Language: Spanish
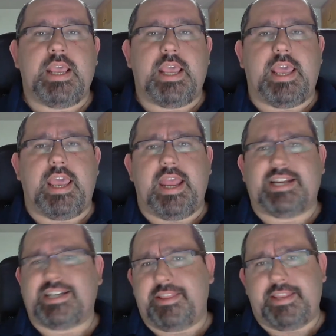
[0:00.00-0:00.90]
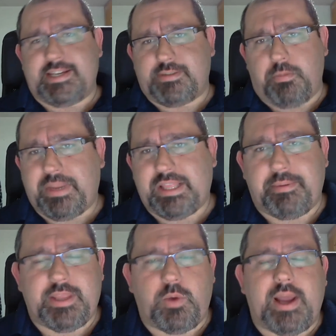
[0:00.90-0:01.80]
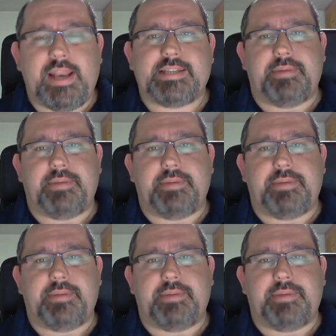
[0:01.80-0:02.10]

Eh, las características son prácticamente iguales,